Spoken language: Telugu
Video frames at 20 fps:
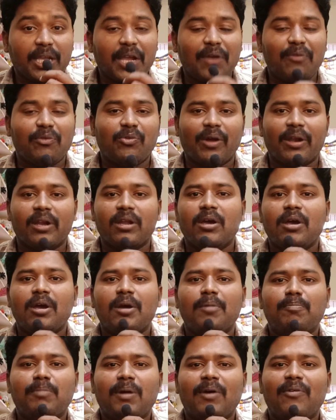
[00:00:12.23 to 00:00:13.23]
ఎవ్రీ వన్
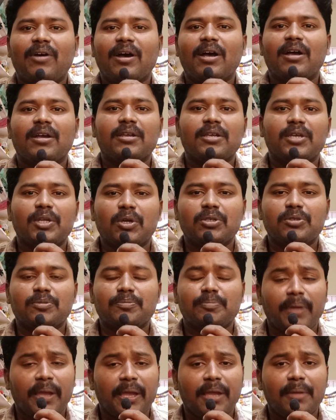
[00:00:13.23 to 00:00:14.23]
మావా ఈరోజు
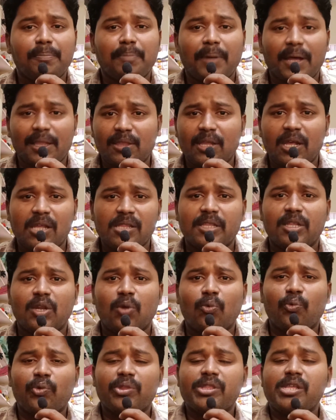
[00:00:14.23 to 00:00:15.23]
మే పద్నాలుగు
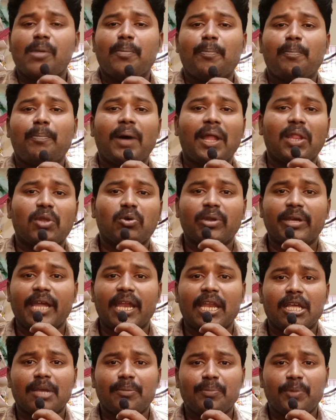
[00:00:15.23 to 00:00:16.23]
తేదీన ఉదయం పదకొండు
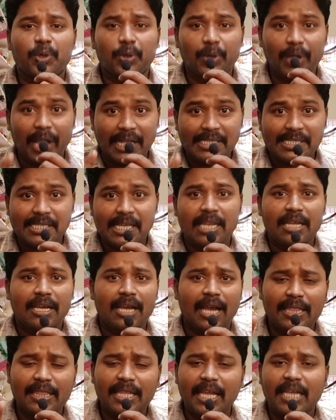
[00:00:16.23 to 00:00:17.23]
గంటలకి మీకు
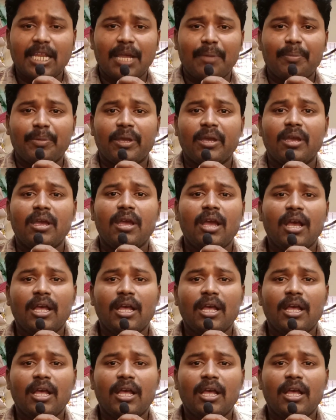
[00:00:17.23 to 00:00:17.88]
ఎగ్జాక్ట్గా అదే టైంకి